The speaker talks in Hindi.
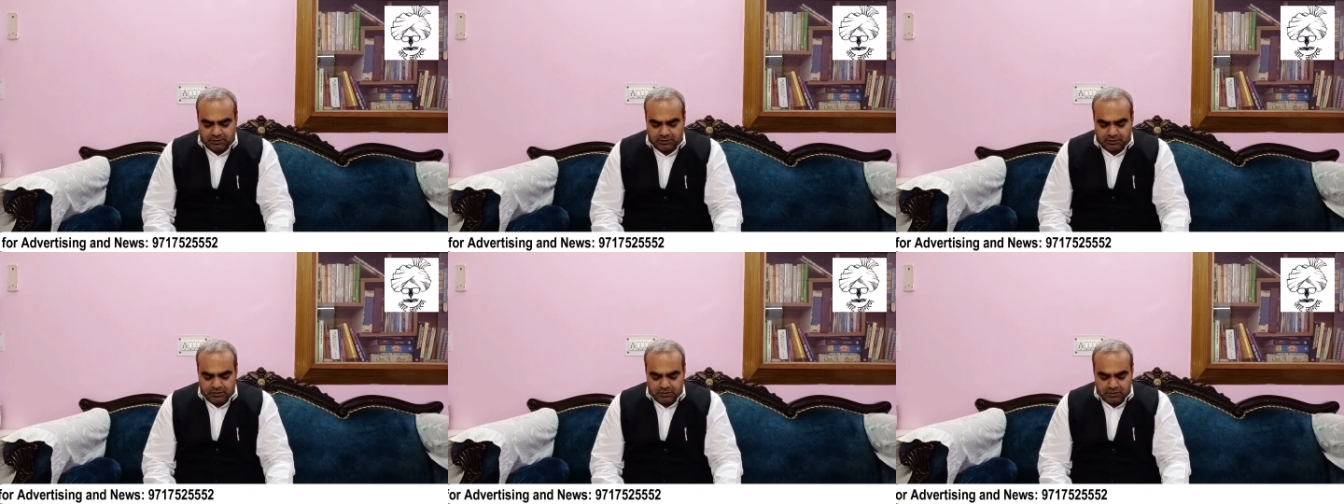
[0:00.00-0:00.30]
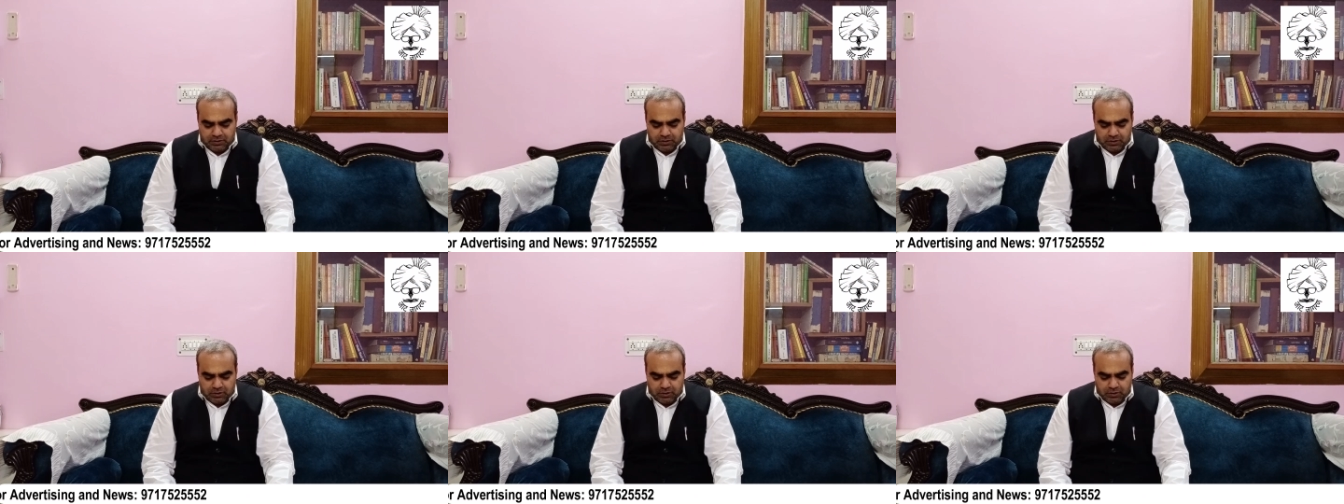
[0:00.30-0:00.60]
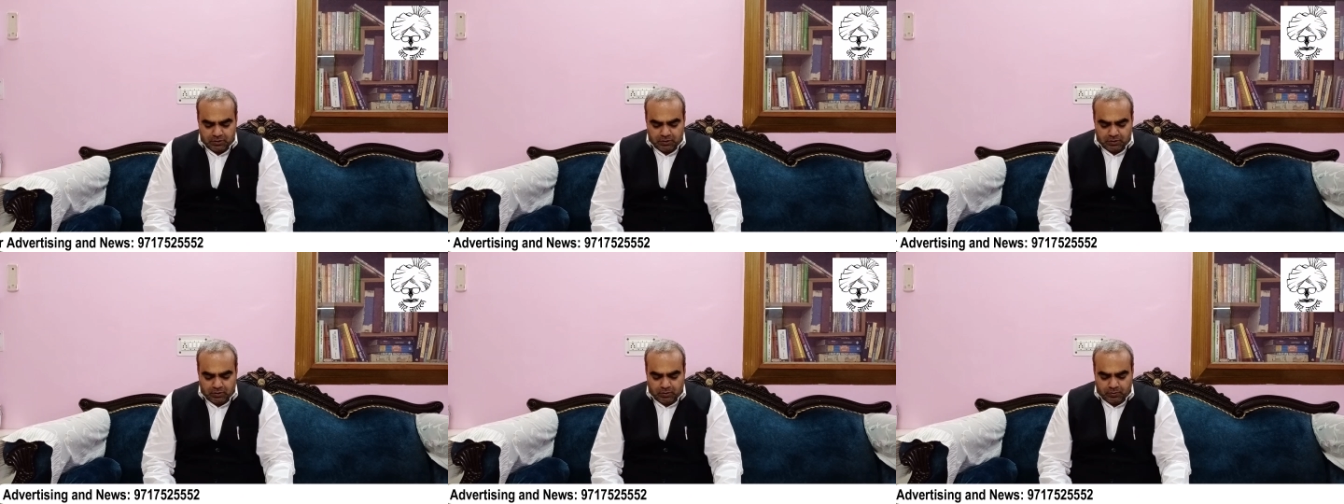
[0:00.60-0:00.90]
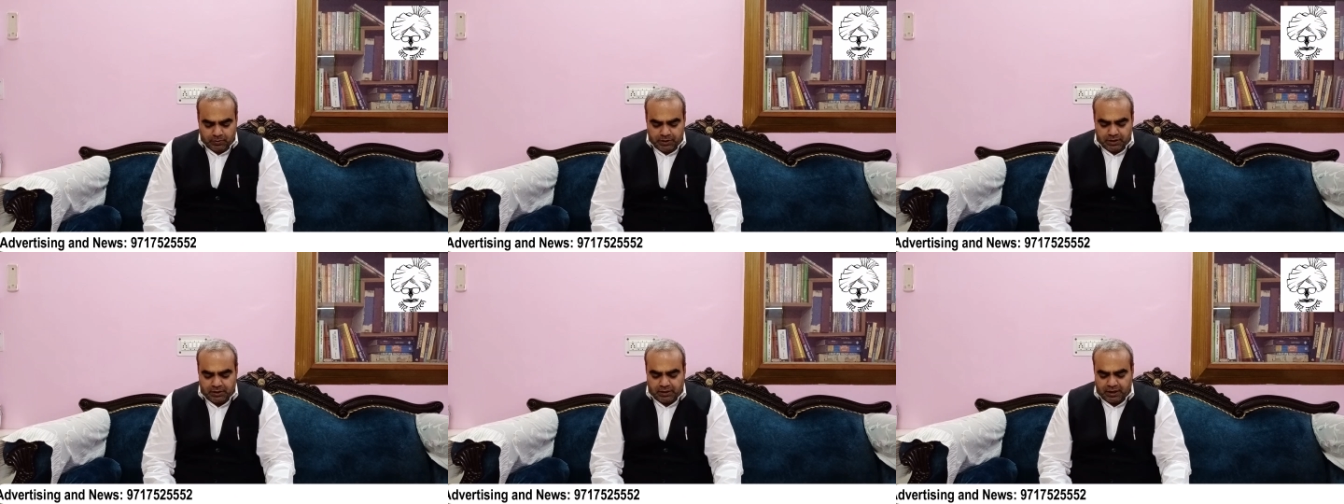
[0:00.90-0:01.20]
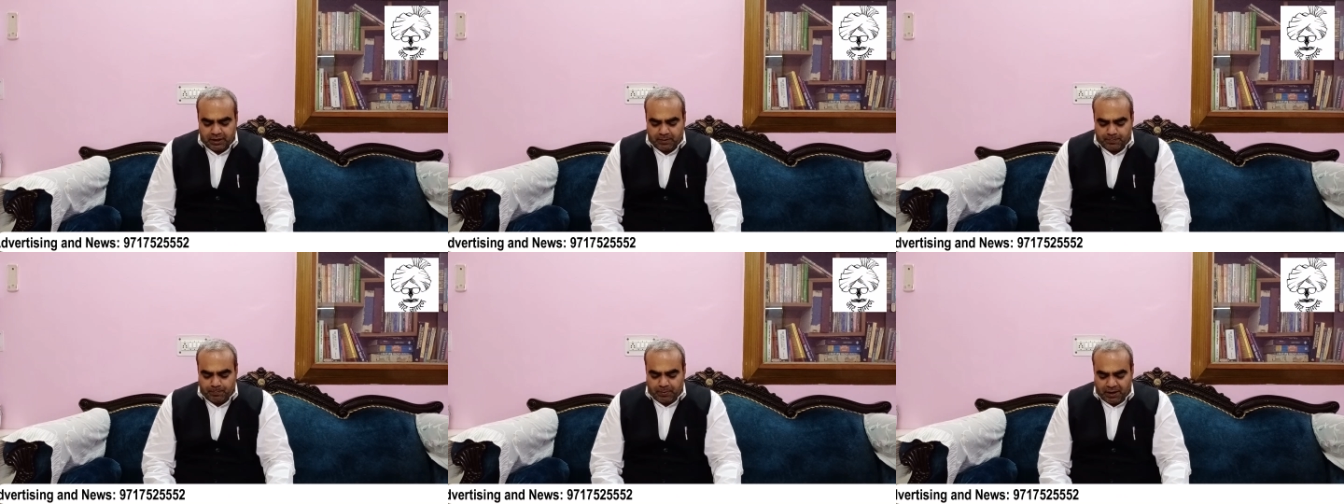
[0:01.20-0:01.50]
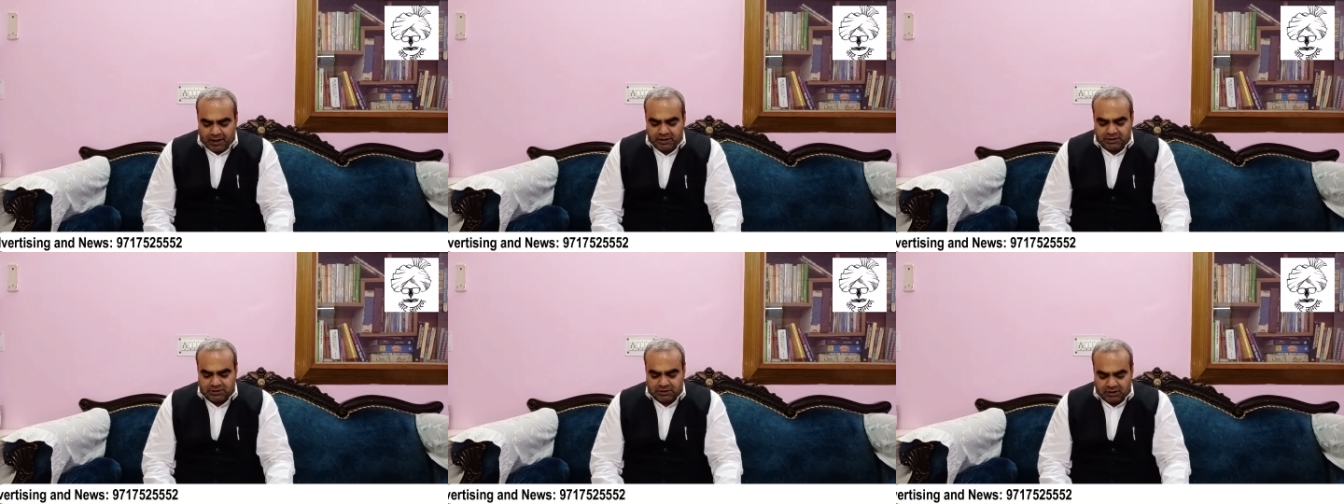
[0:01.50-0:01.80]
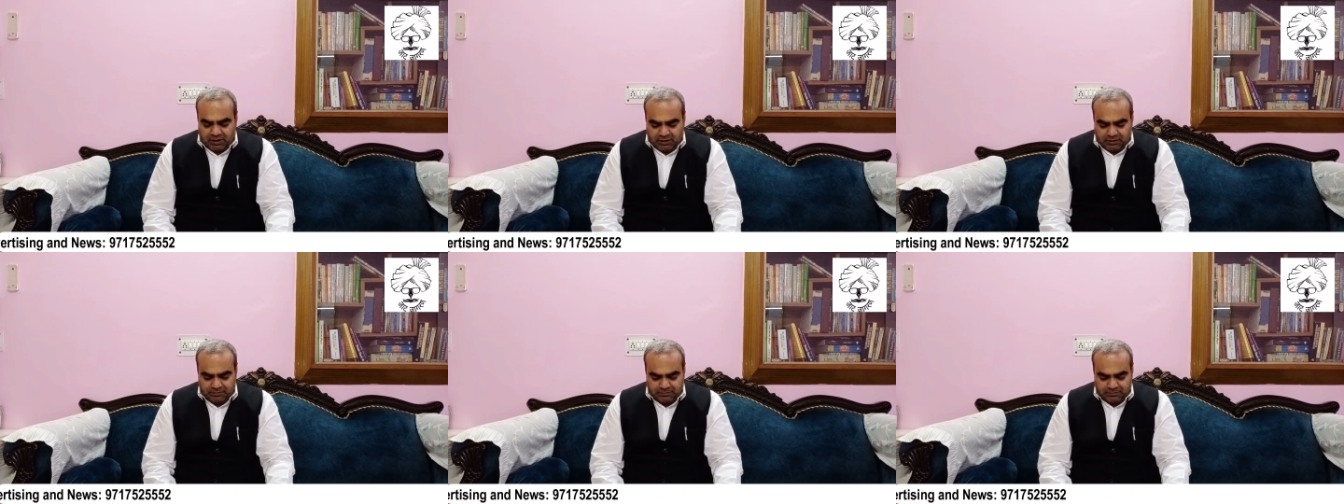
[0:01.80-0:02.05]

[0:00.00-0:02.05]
और इनका एक भाई था